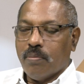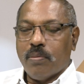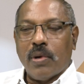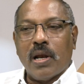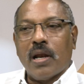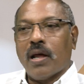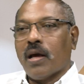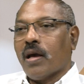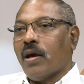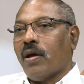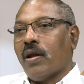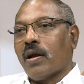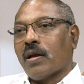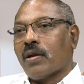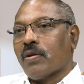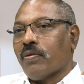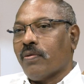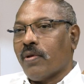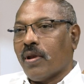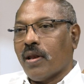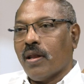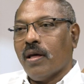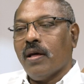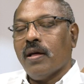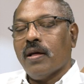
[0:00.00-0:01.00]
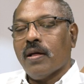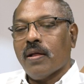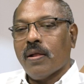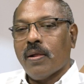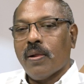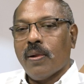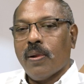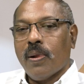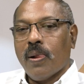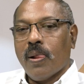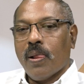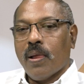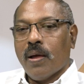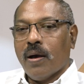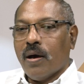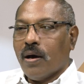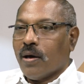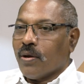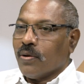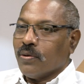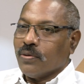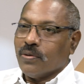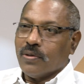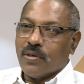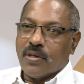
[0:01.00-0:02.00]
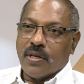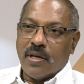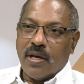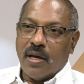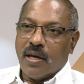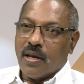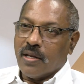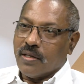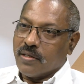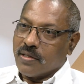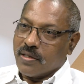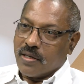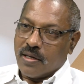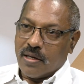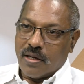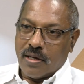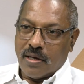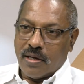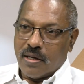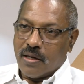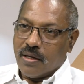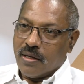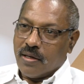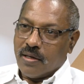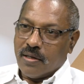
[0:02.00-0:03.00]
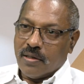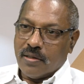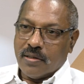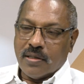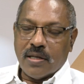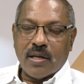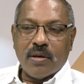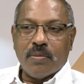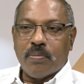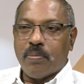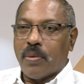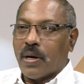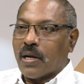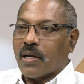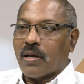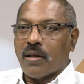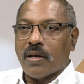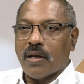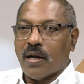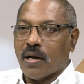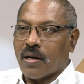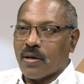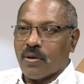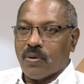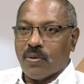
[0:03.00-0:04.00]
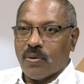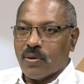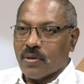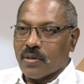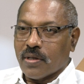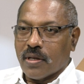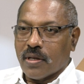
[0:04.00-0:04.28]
బలంగా వెళ్ళటం వల్ల ఆ రోజు టీఆర్ఎస్కి జనం పట్టం కట్టడం కూడా